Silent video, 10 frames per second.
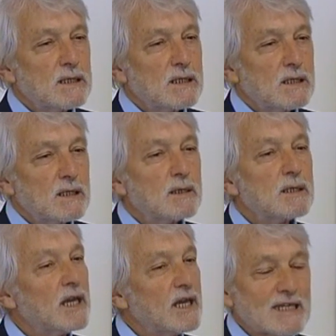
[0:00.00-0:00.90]
Eh,
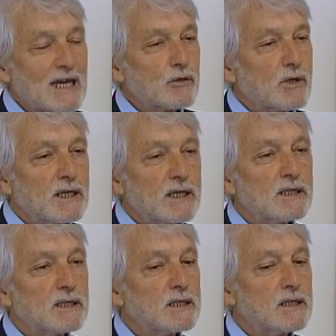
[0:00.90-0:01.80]
è chiaro
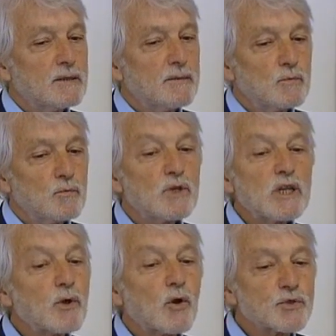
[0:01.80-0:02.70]
che eh, un
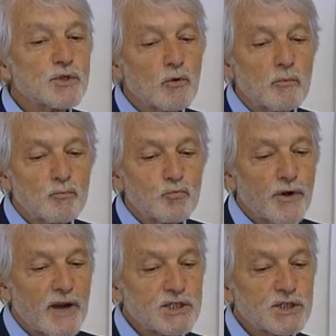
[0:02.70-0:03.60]
libro così non
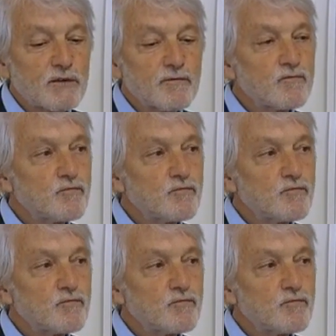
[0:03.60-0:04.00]
può nascere